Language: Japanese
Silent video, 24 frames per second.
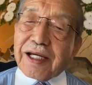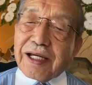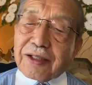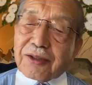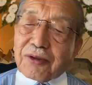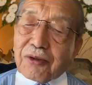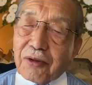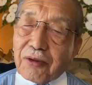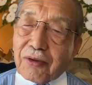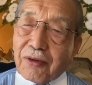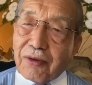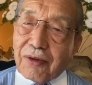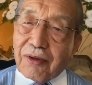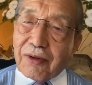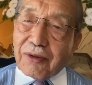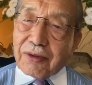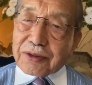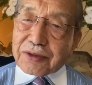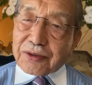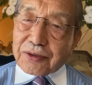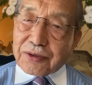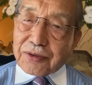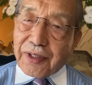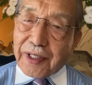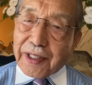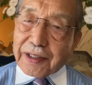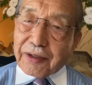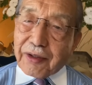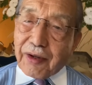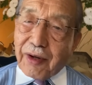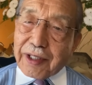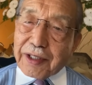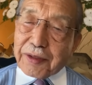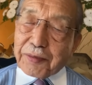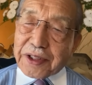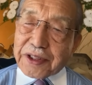どうこうするわけで
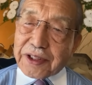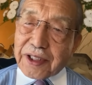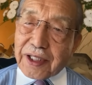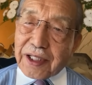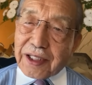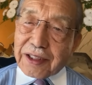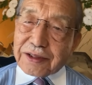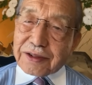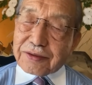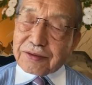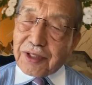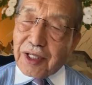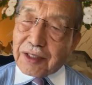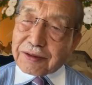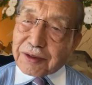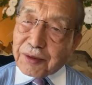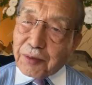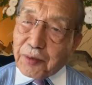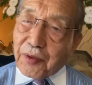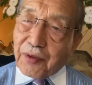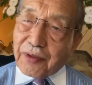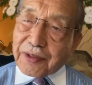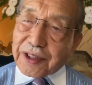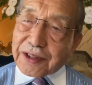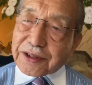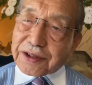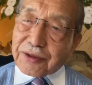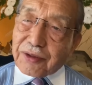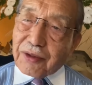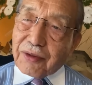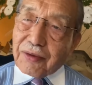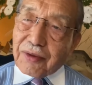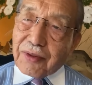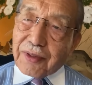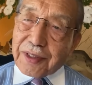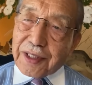はありませんが、少なくとも私
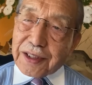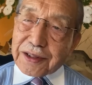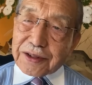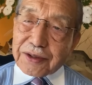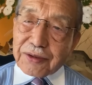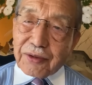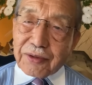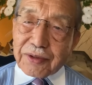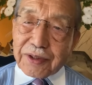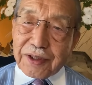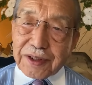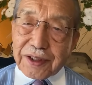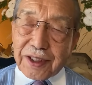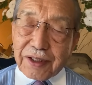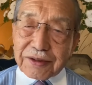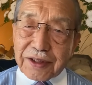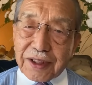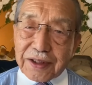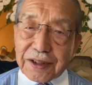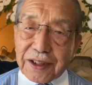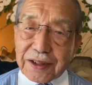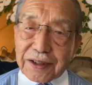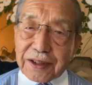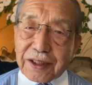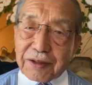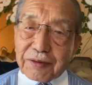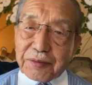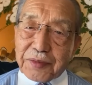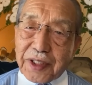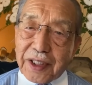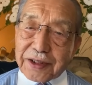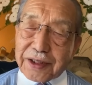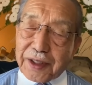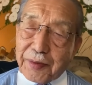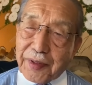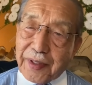のお話を聞いてくださっている
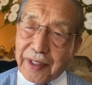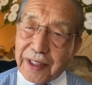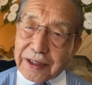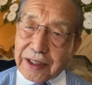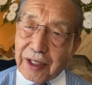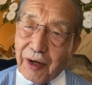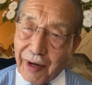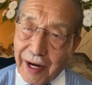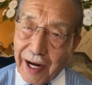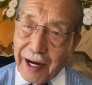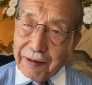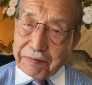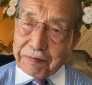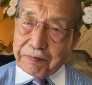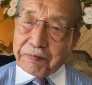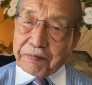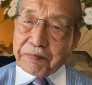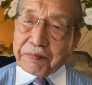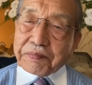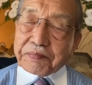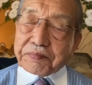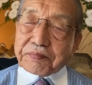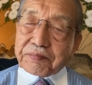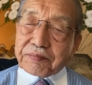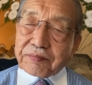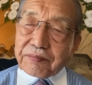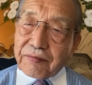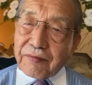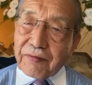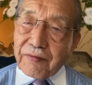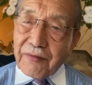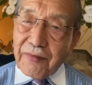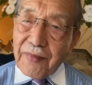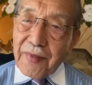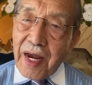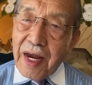皆様方は、
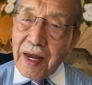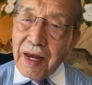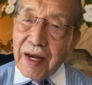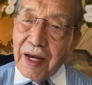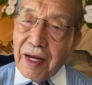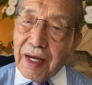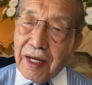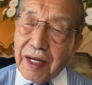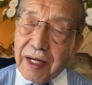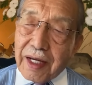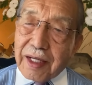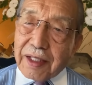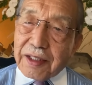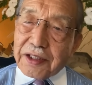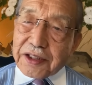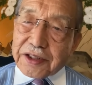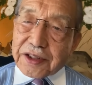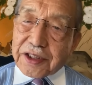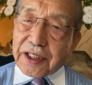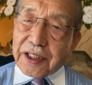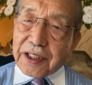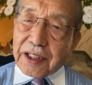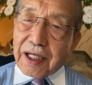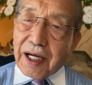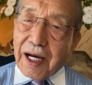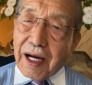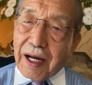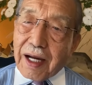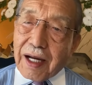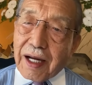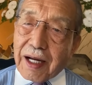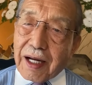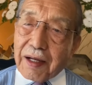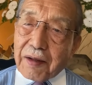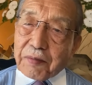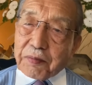日銀
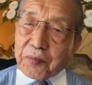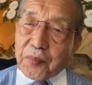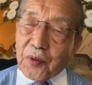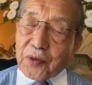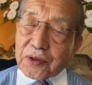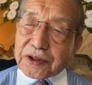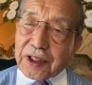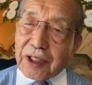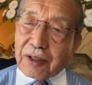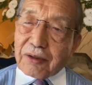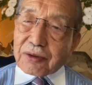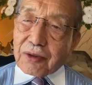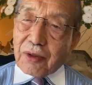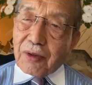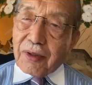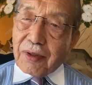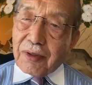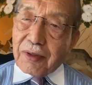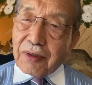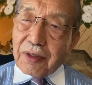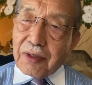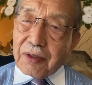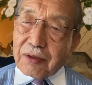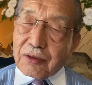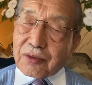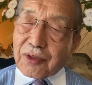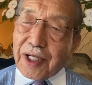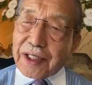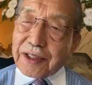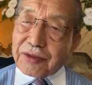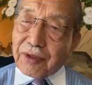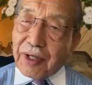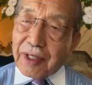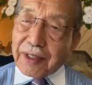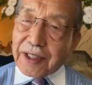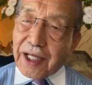が発表したこと、裏
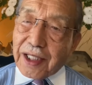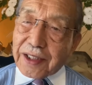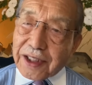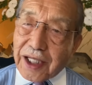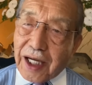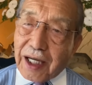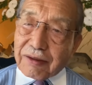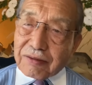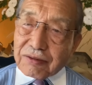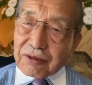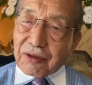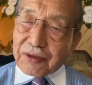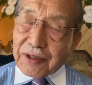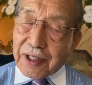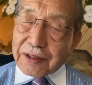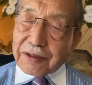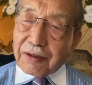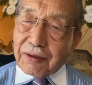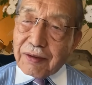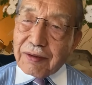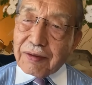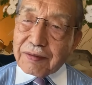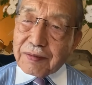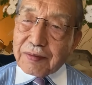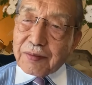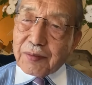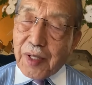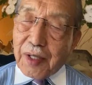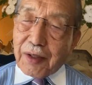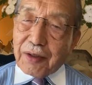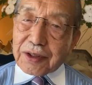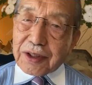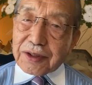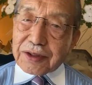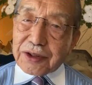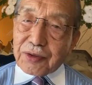には何があるのだと。ま
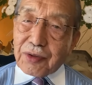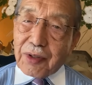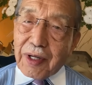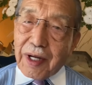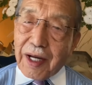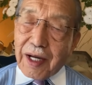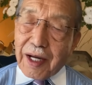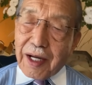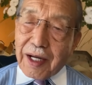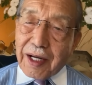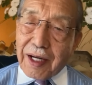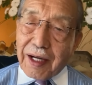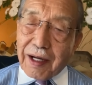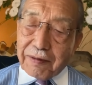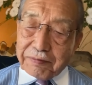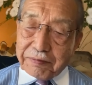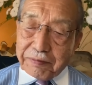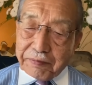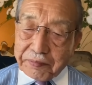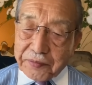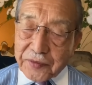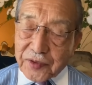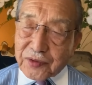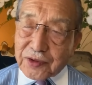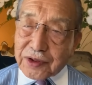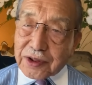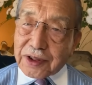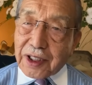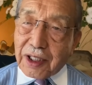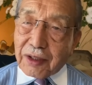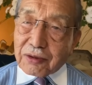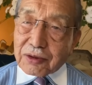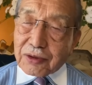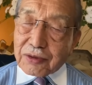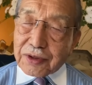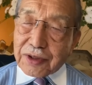あ私は不思議
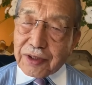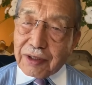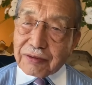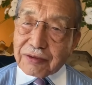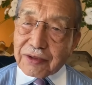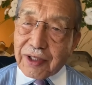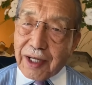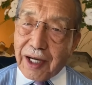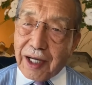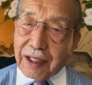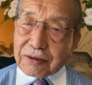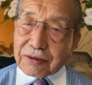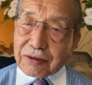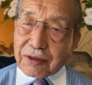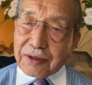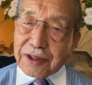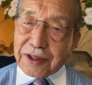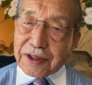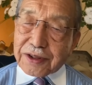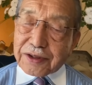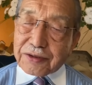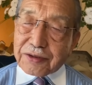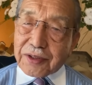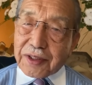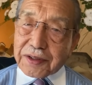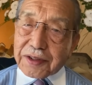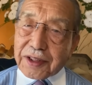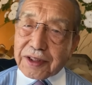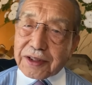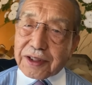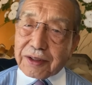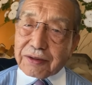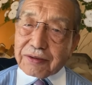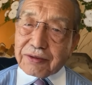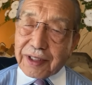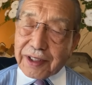なことには裏があると言い続けて
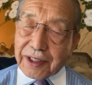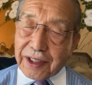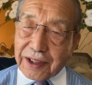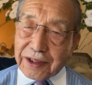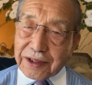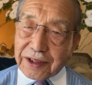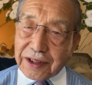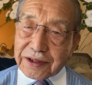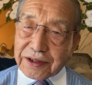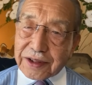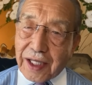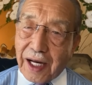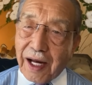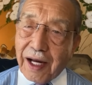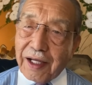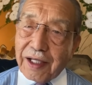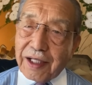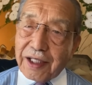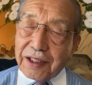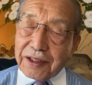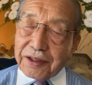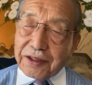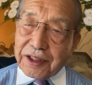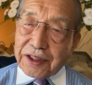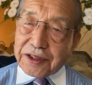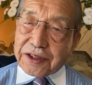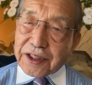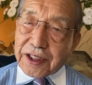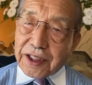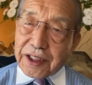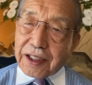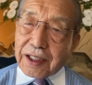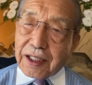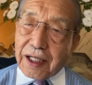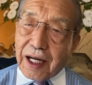きているわけなんですが、日銀